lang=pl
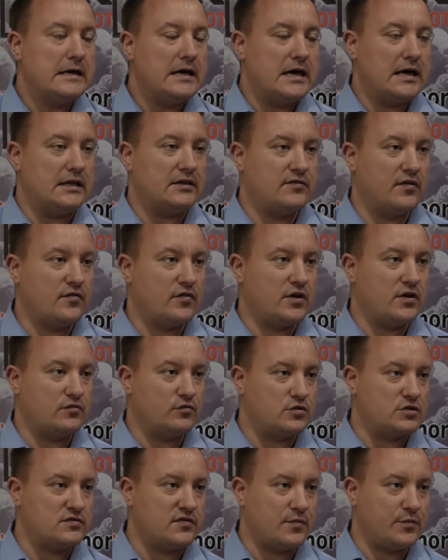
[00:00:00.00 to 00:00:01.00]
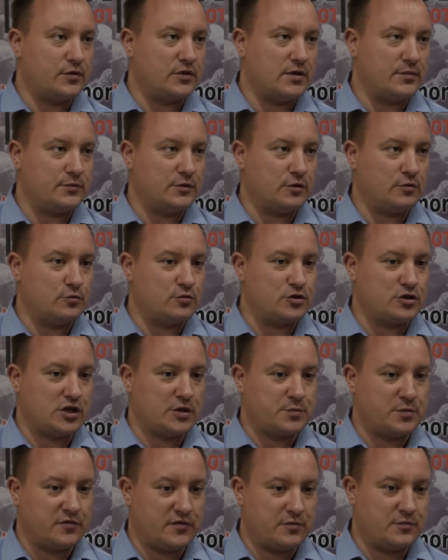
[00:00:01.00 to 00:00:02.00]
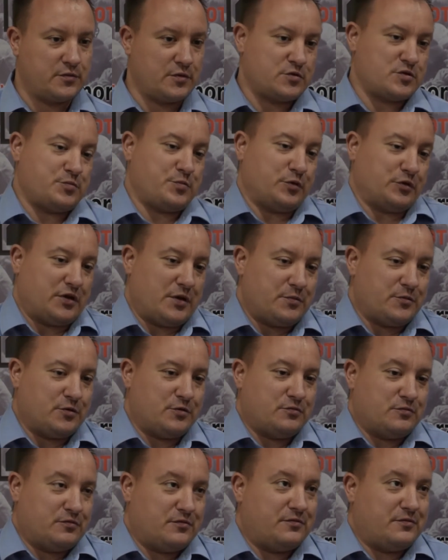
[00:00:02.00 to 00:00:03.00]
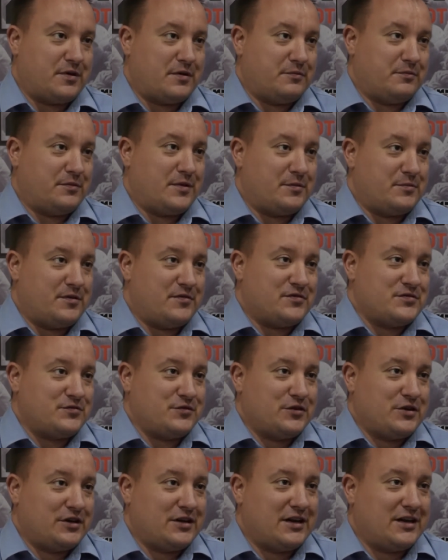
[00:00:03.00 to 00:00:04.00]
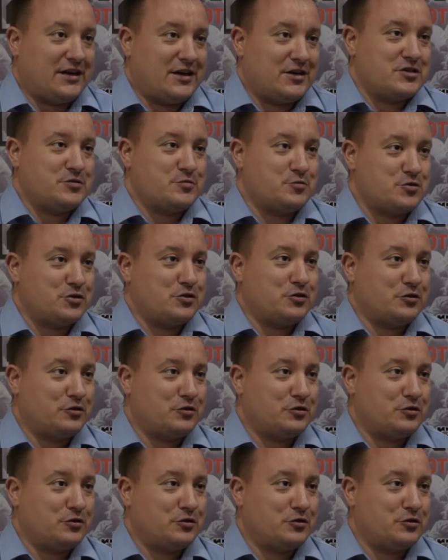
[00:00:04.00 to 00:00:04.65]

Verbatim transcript: E, dwa województwa pode mną, że tak powiem, znaczy pode mną, mam, mam je w swoich rękach, że muszę to